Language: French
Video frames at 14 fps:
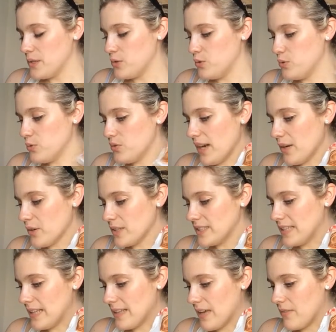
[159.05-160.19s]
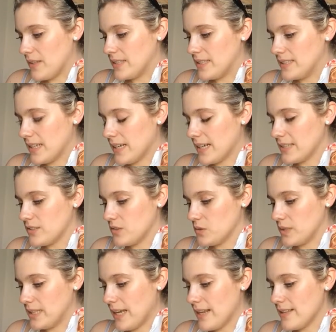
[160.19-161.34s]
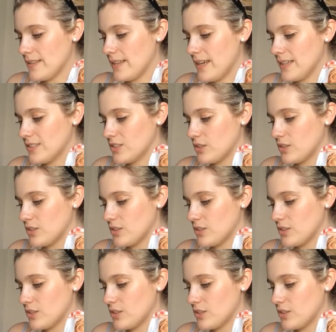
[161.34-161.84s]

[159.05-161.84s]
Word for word: Une nouvelle recette avec des ingrédients de qualité